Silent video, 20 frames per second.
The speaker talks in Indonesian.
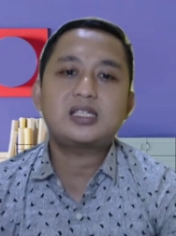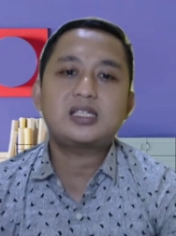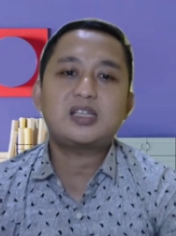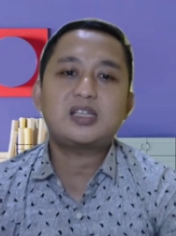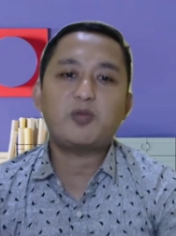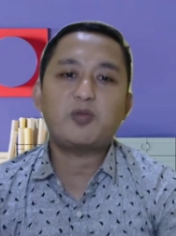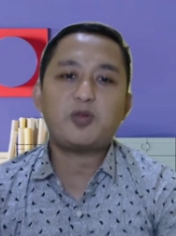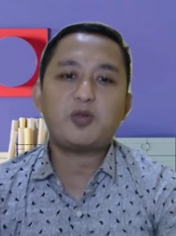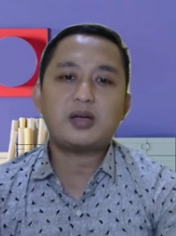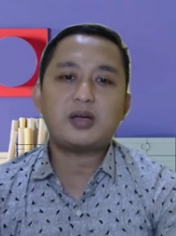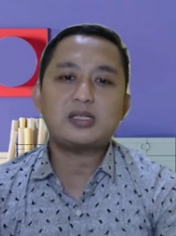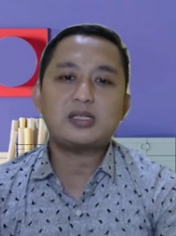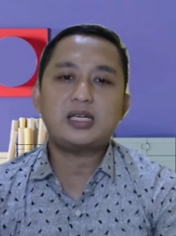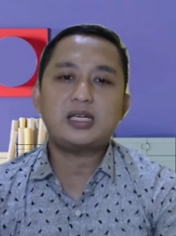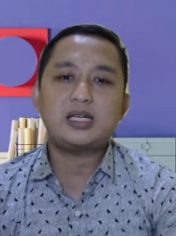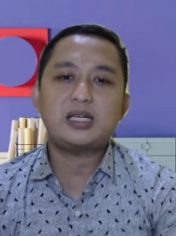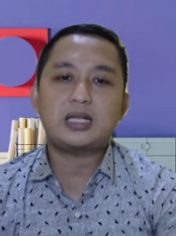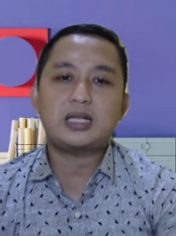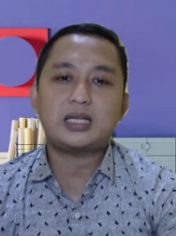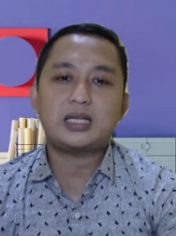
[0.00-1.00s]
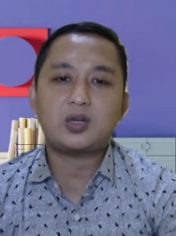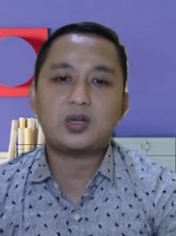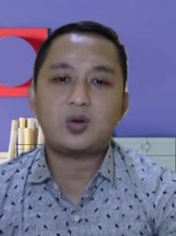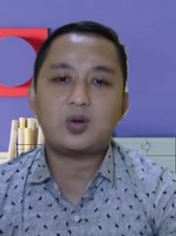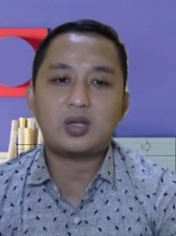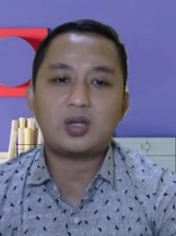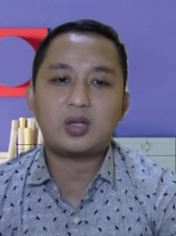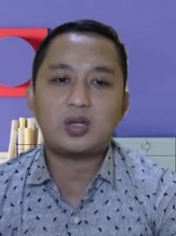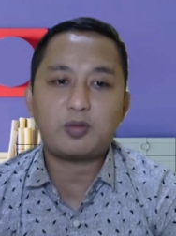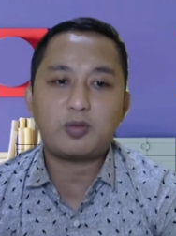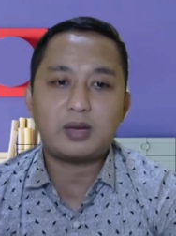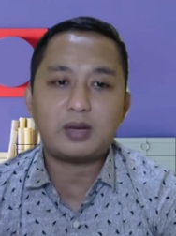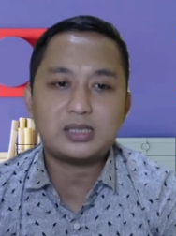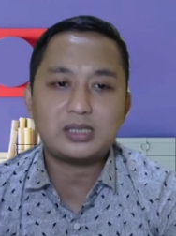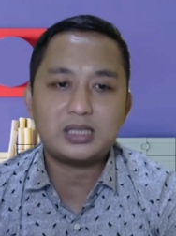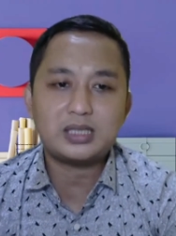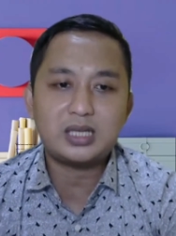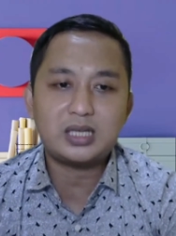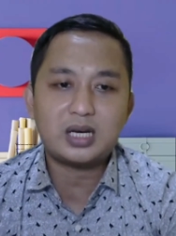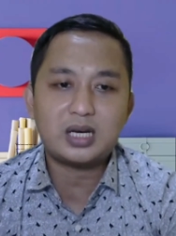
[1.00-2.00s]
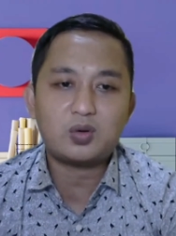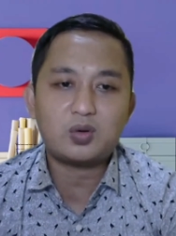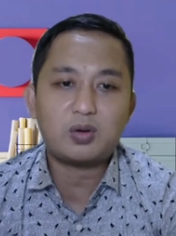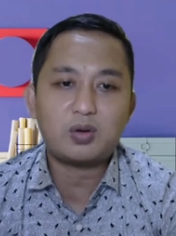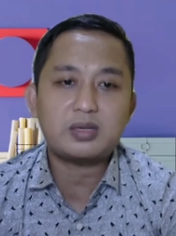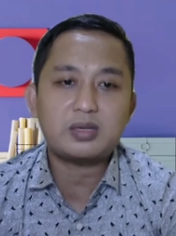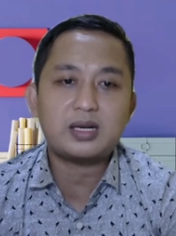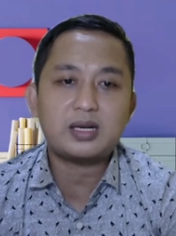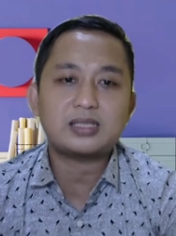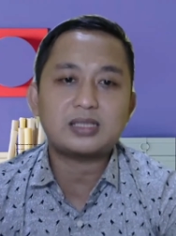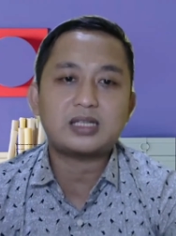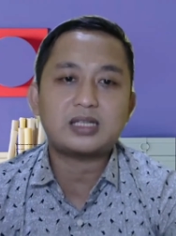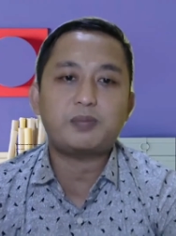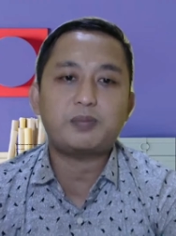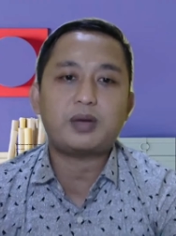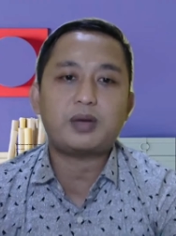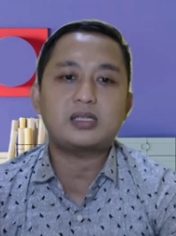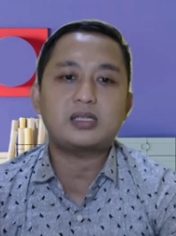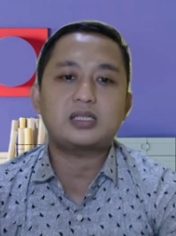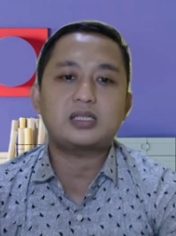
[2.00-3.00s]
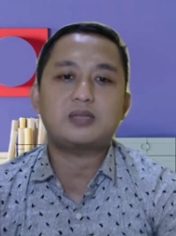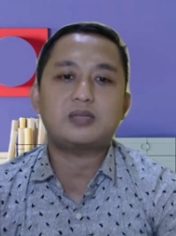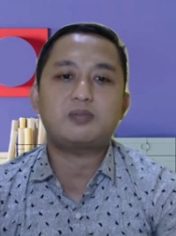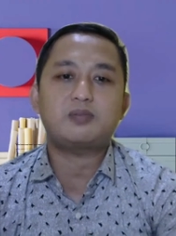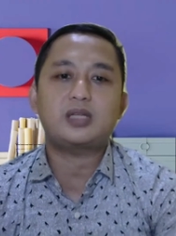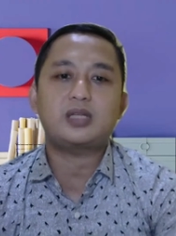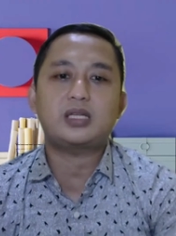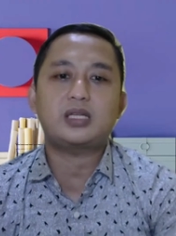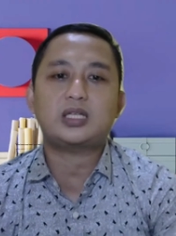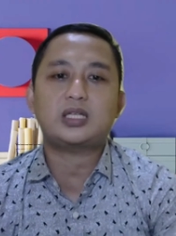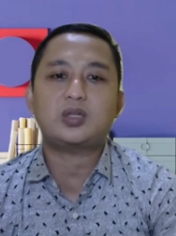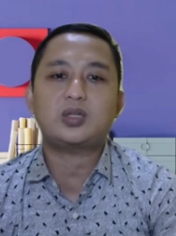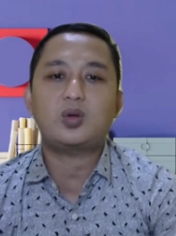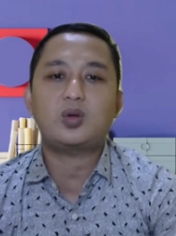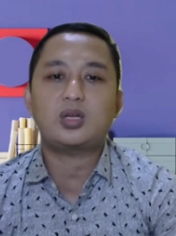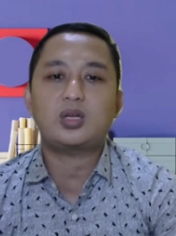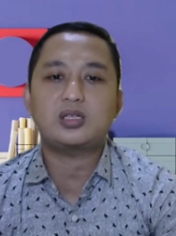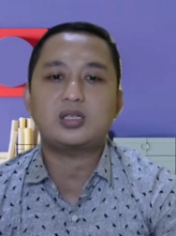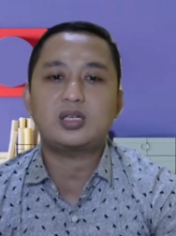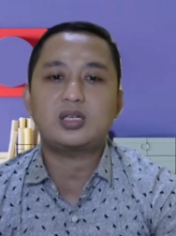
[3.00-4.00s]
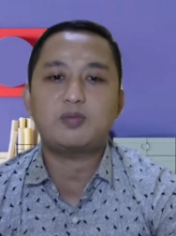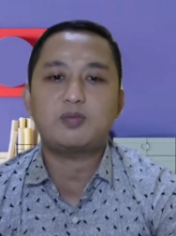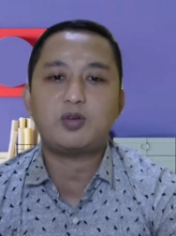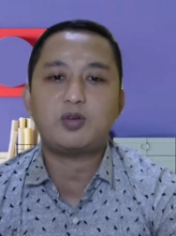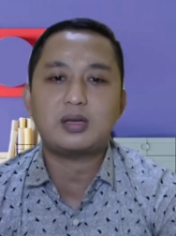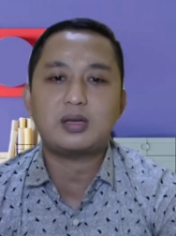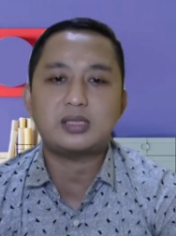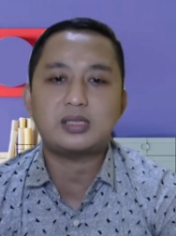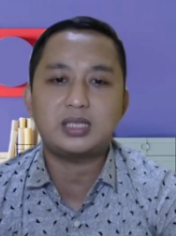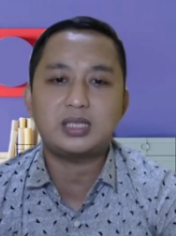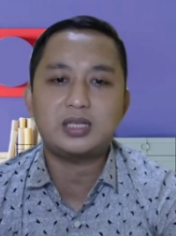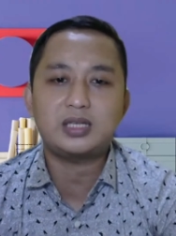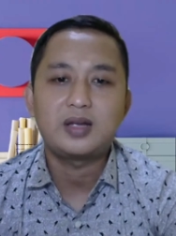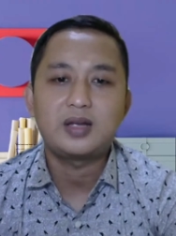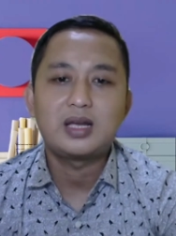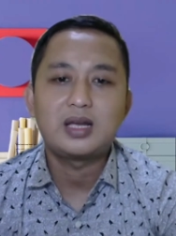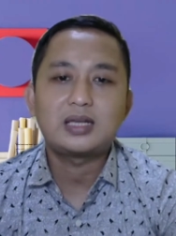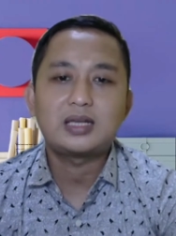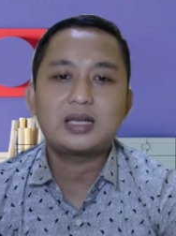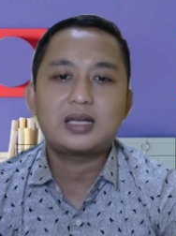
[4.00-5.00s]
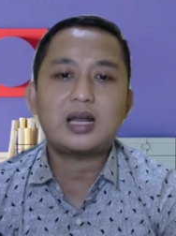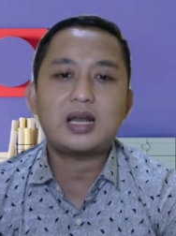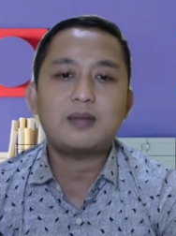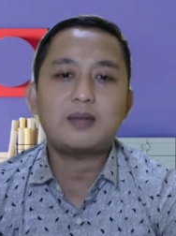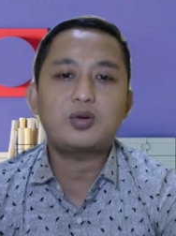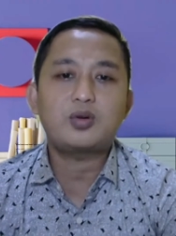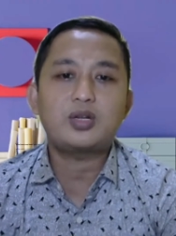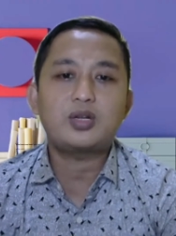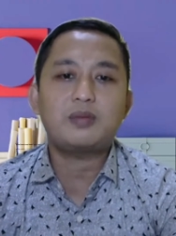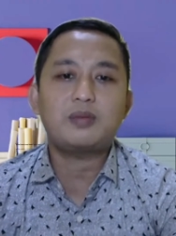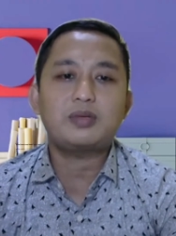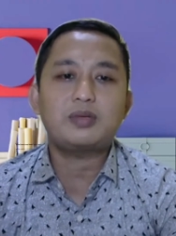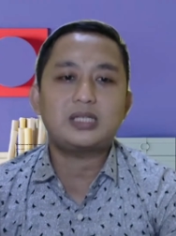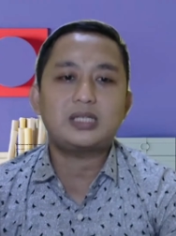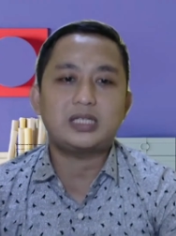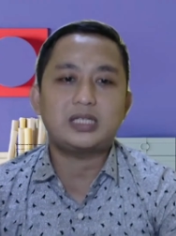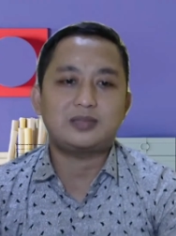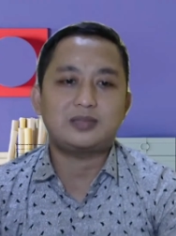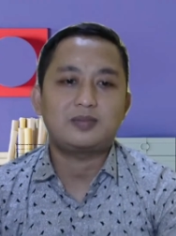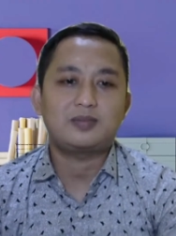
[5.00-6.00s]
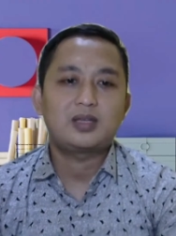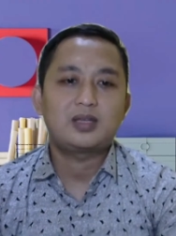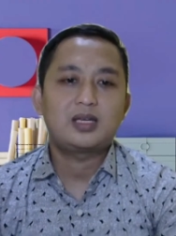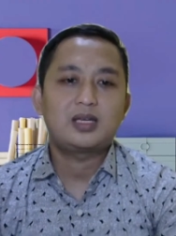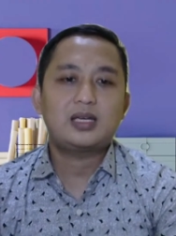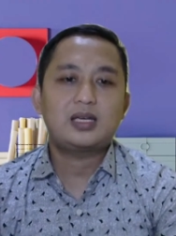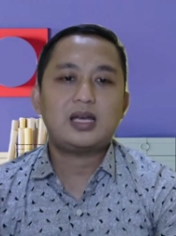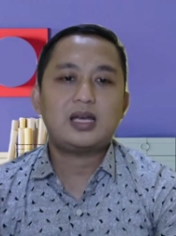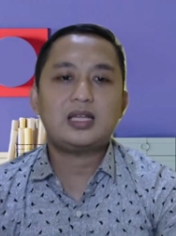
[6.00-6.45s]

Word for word: sistem informasi dan teknologi informasi, yang kedua menjelaskan peran sistem dan teknologi informasi dalam dunia bisnis,